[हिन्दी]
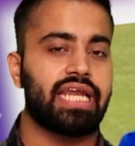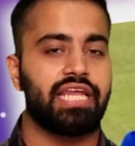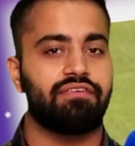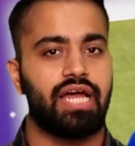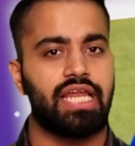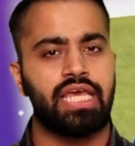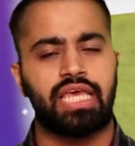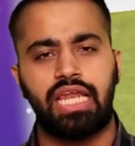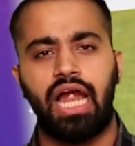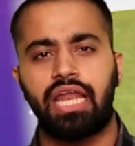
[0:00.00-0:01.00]
करने वाले
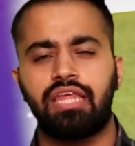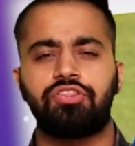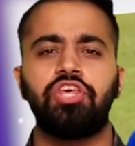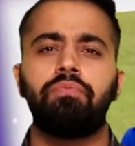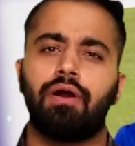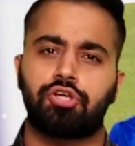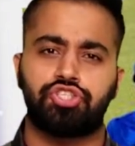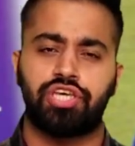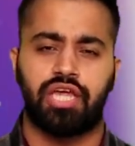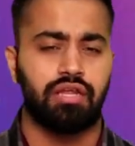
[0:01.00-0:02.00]
खिलाड़ी दीपक
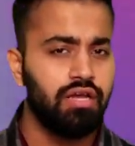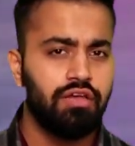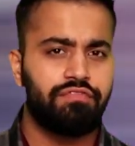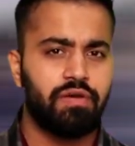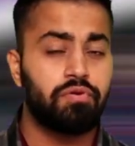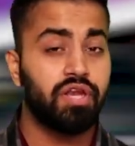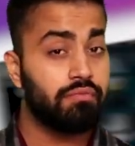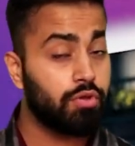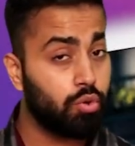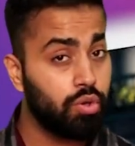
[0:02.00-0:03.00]
चहर फेब्रवरी
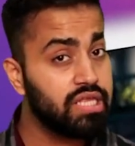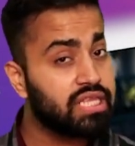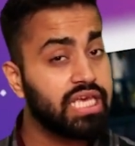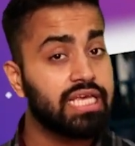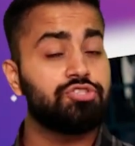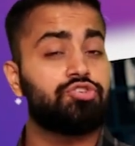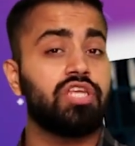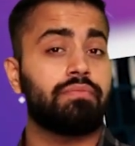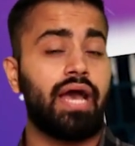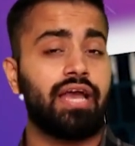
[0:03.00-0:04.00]
में हुई थी
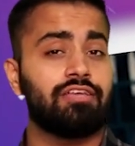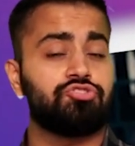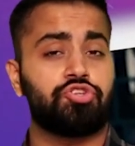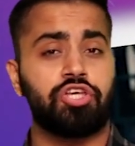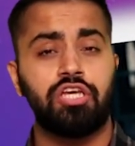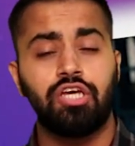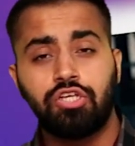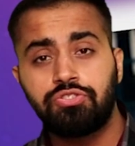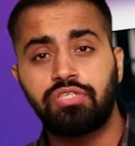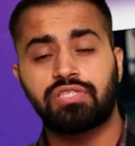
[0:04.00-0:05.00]
इंजरी बैक इंजरी
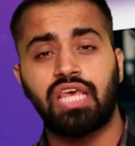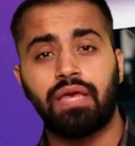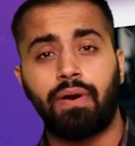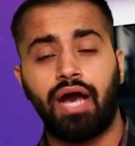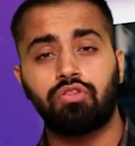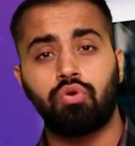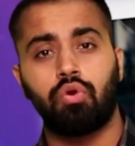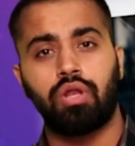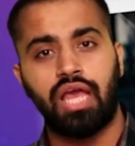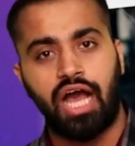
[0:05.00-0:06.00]
जिसके बाद
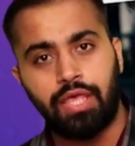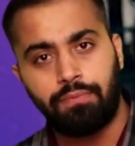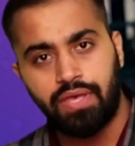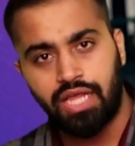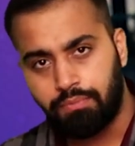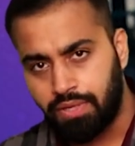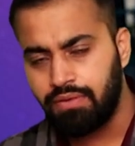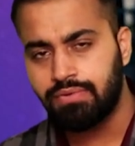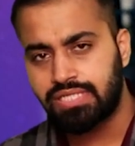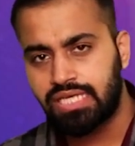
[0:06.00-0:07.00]
उन्होंने आईपीएल
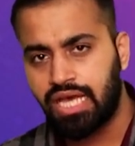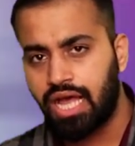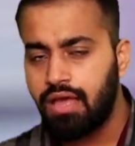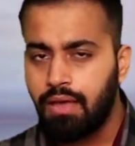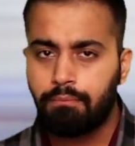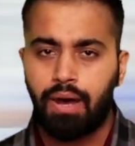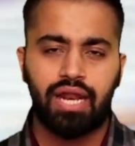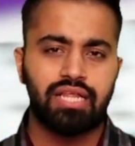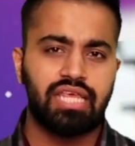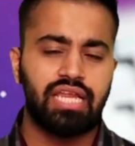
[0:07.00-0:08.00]
भी मिस किया
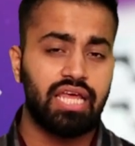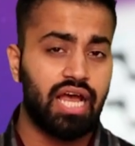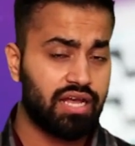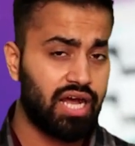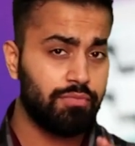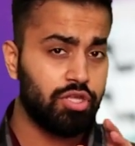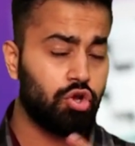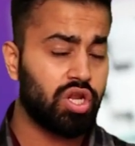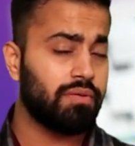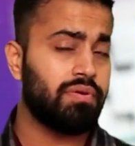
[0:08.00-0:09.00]
भारत के लिए आगामी
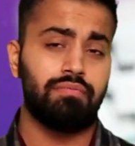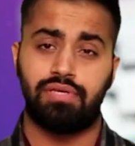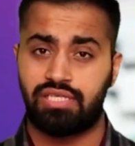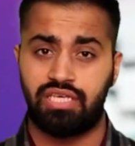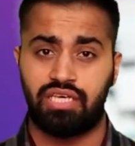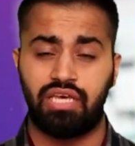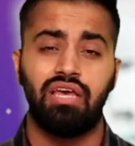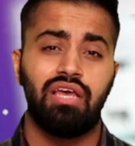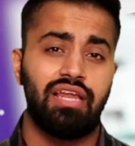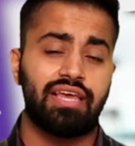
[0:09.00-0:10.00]
दौरे भी मिस किए
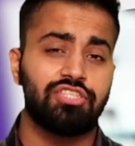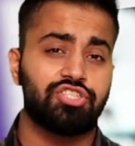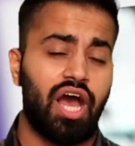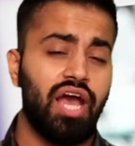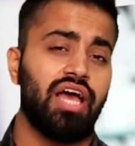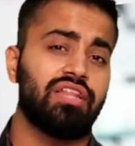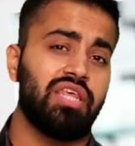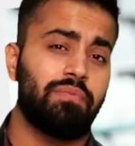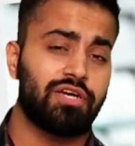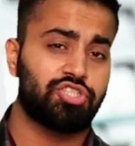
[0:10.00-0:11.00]
लेकिन जहां यहां
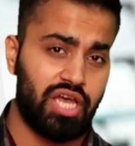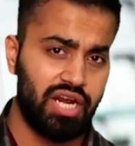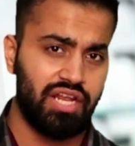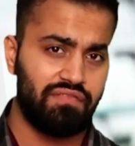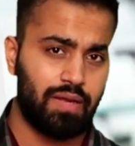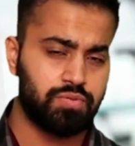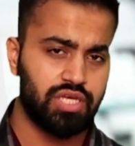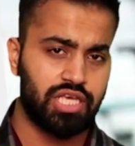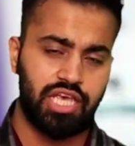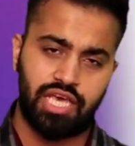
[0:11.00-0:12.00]
दीपक चहर ने
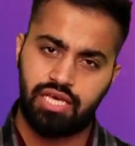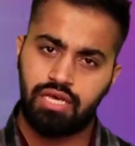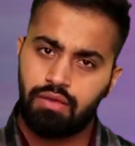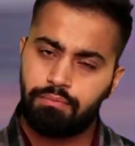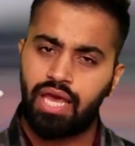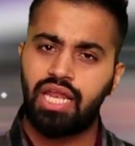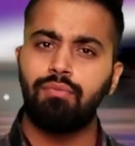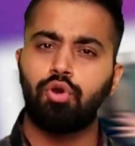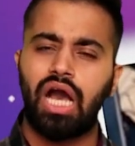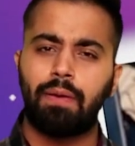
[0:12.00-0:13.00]
वापसी की है पहला
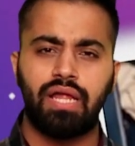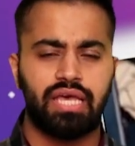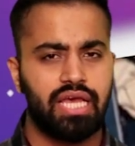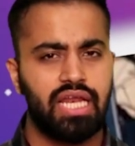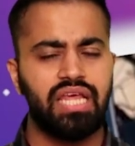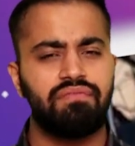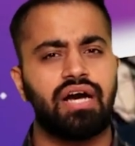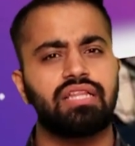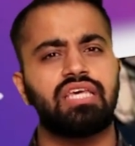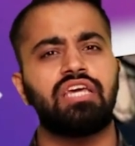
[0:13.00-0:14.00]
मुकाबला खेले
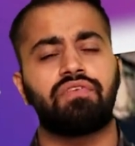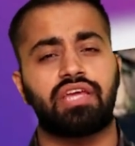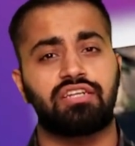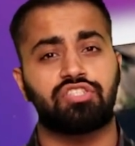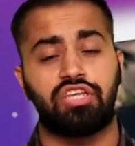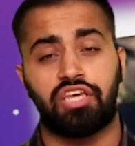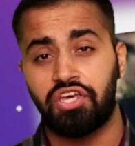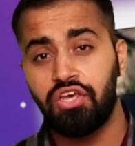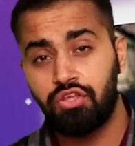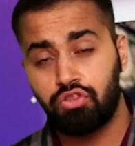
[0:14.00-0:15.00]
वहां तीन विकेट्स लिए
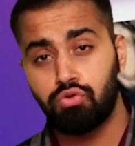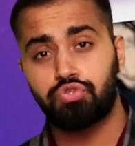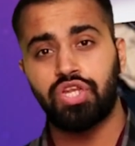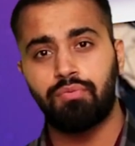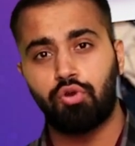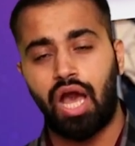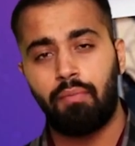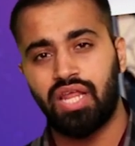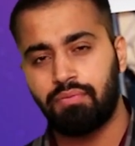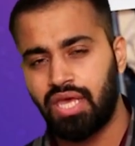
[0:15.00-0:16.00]
दूसरे
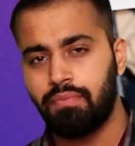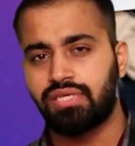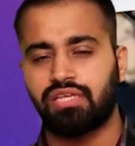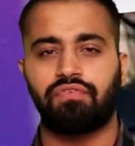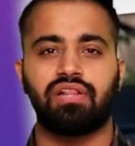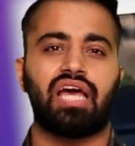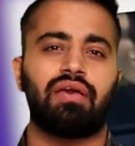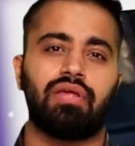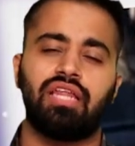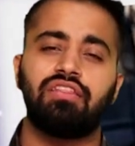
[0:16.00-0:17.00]
मुकाबले में भी सफलताएं
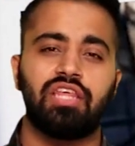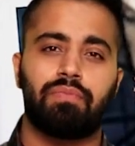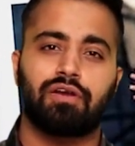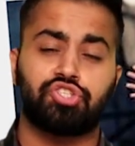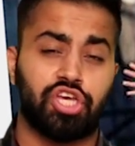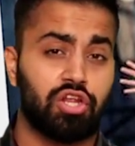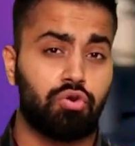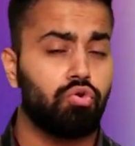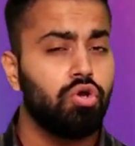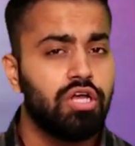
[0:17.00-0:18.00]
मिली दीपक चहर
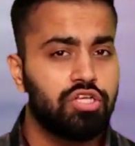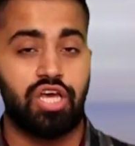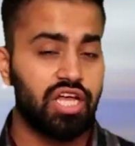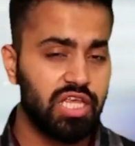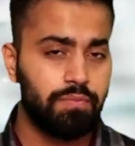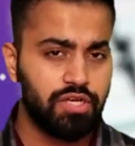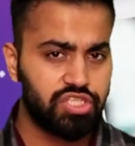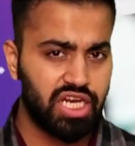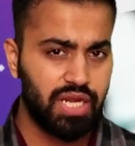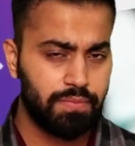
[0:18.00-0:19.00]
को जहां दीपक
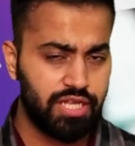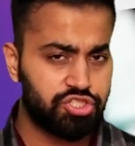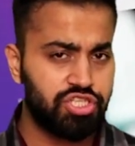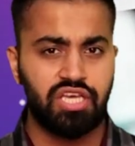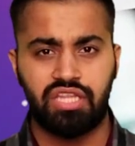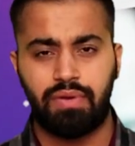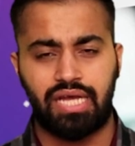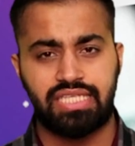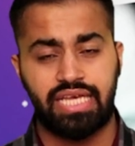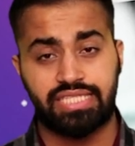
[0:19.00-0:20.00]
चहर ने अपनी अच्छी
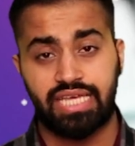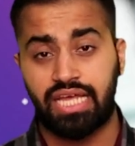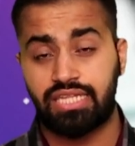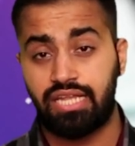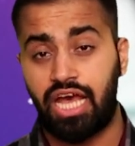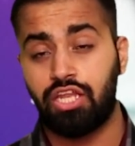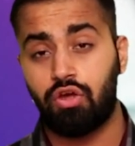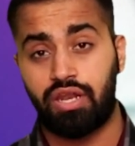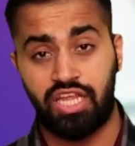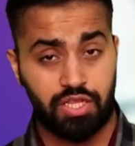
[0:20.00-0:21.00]
गेंदबाजी के साथ लाइन
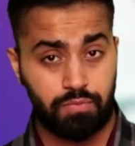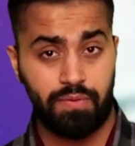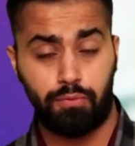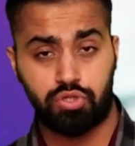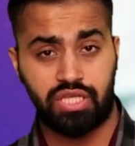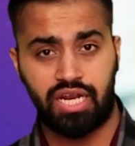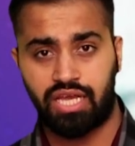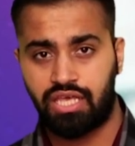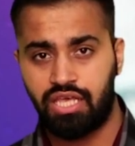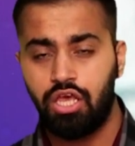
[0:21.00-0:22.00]
और लेंथ भी पुख्ता
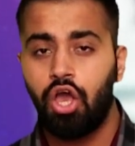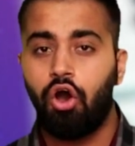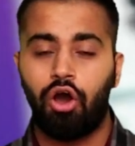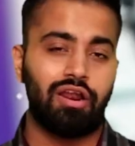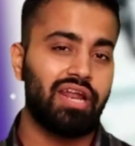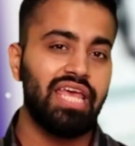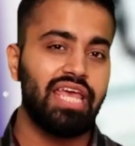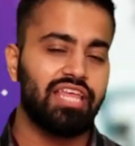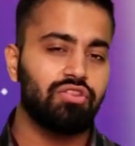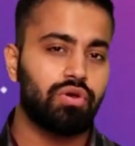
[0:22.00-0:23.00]
रखी और नई
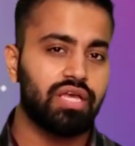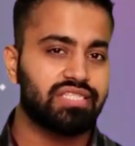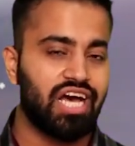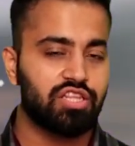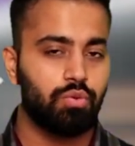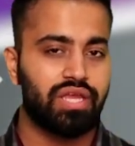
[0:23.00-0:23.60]
गेंदों के साथ